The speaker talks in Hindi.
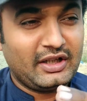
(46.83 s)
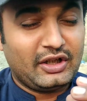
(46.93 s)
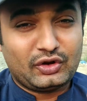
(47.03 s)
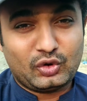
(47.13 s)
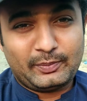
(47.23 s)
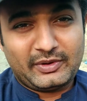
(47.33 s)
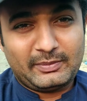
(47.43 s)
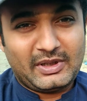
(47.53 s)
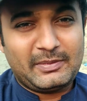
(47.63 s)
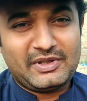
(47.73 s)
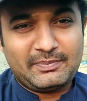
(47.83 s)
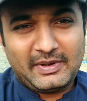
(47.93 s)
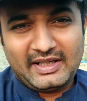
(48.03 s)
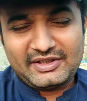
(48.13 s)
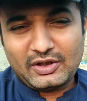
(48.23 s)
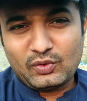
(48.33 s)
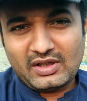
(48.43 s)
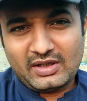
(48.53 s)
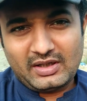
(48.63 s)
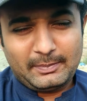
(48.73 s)
तो फिर मैं अभी पहले
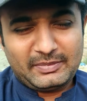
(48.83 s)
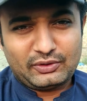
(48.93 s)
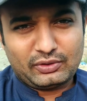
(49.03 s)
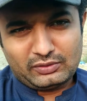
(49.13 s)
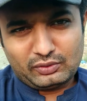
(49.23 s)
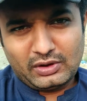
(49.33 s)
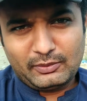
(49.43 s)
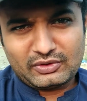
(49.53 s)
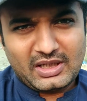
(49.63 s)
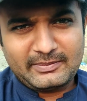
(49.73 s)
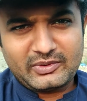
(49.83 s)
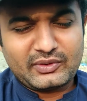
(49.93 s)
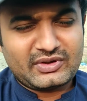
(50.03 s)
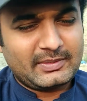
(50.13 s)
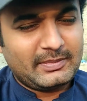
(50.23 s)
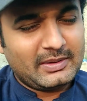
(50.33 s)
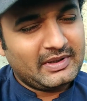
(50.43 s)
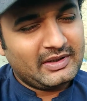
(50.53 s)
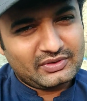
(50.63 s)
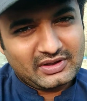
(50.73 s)
जाऊँगा अपना थोड़ा थोड़ा बहुत काम करूँ उसके बाद
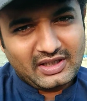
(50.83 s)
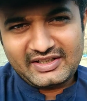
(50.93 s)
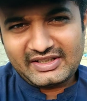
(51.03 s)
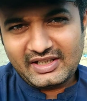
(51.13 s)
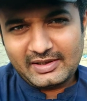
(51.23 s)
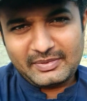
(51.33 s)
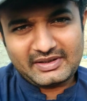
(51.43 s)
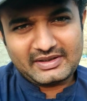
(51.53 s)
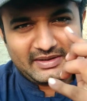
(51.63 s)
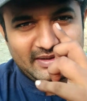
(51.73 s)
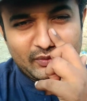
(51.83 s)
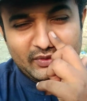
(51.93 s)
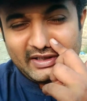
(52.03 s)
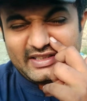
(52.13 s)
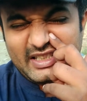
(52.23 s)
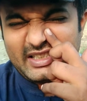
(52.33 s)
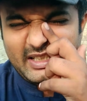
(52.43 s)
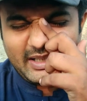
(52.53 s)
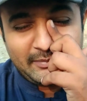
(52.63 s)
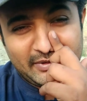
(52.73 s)
मैंने उसका आई कार्ड पिक करना है तो चलिए चलते
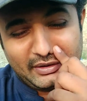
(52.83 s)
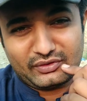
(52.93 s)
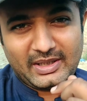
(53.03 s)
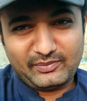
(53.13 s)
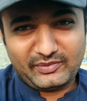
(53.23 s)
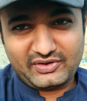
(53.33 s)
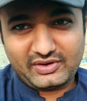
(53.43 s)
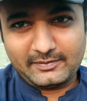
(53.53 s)
हैं बिना कोई टाइम वेस्ट के